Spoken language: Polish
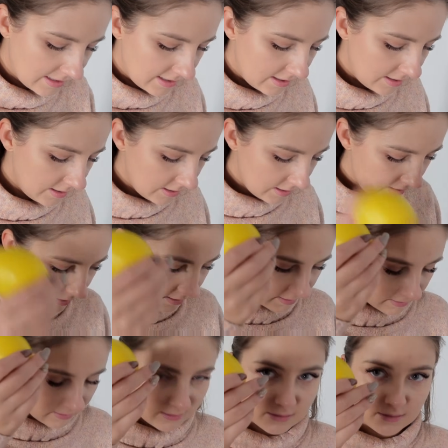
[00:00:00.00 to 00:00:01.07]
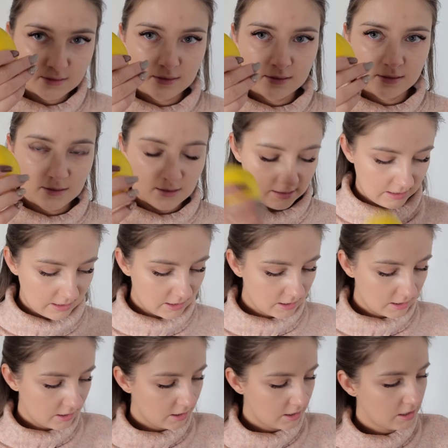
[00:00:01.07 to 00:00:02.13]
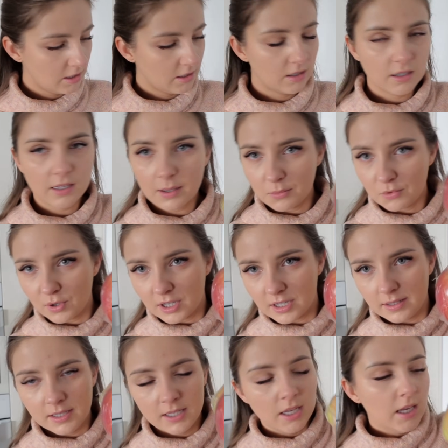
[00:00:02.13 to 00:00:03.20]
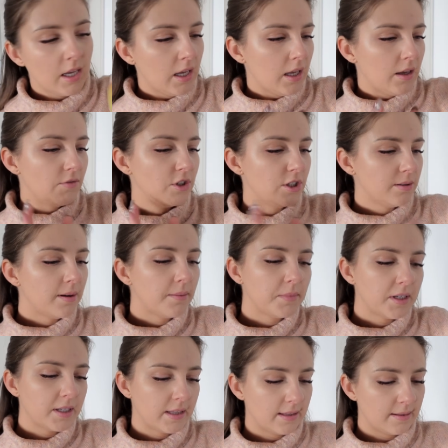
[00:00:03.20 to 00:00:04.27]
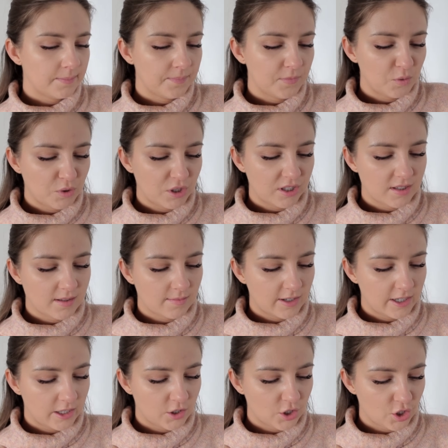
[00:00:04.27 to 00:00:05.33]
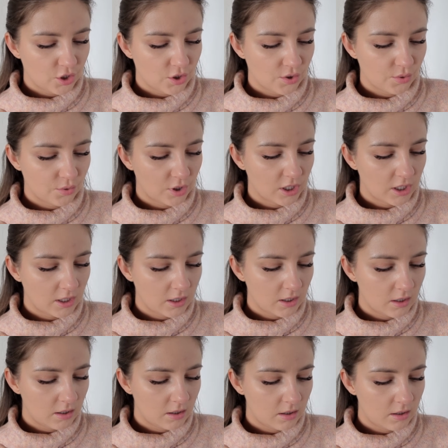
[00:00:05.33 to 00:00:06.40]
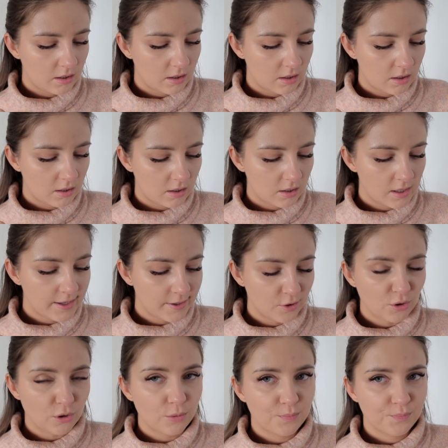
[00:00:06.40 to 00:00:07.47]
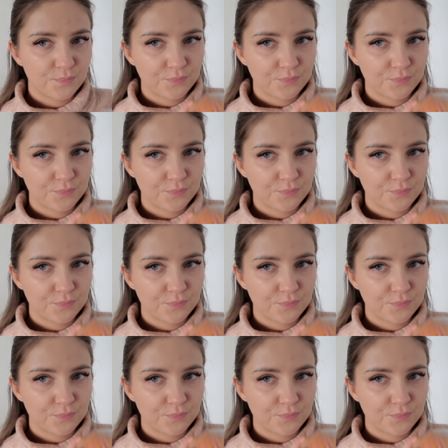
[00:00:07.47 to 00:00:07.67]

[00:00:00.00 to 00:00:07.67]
cytrynka i jabłka. Wzięłam mm, do przetestowania trzy sztuki Ligor